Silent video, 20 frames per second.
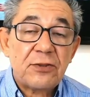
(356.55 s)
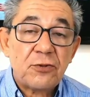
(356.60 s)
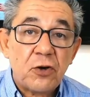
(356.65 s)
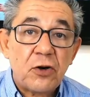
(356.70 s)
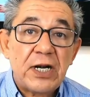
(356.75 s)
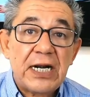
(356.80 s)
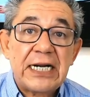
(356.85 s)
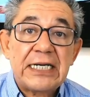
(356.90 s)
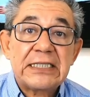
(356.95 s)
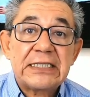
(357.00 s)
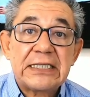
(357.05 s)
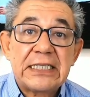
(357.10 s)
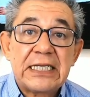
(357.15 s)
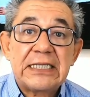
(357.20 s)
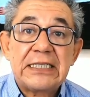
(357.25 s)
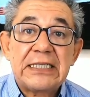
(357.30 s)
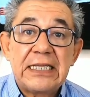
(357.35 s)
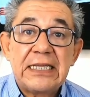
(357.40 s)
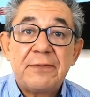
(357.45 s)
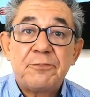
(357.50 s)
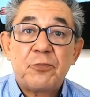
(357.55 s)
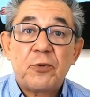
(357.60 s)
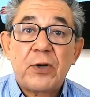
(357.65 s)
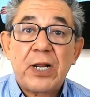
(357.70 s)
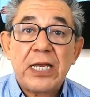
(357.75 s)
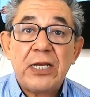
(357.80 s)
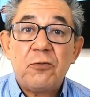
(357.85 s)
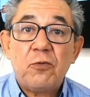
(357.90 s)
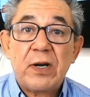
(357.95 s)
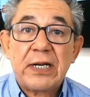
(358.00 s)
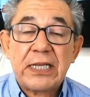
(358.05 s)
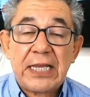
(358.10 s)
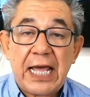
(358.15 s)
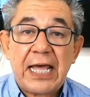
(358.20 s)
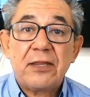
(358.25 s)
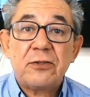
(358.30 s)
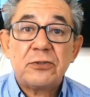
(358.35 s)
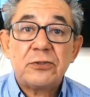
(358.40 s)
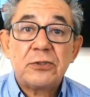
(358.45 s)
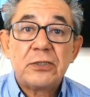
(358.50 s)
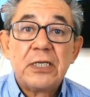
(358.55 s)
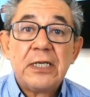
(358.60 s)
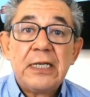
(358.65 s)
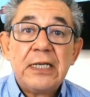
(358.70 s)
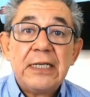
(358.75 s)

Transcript: dólares que tiene por ahí guardados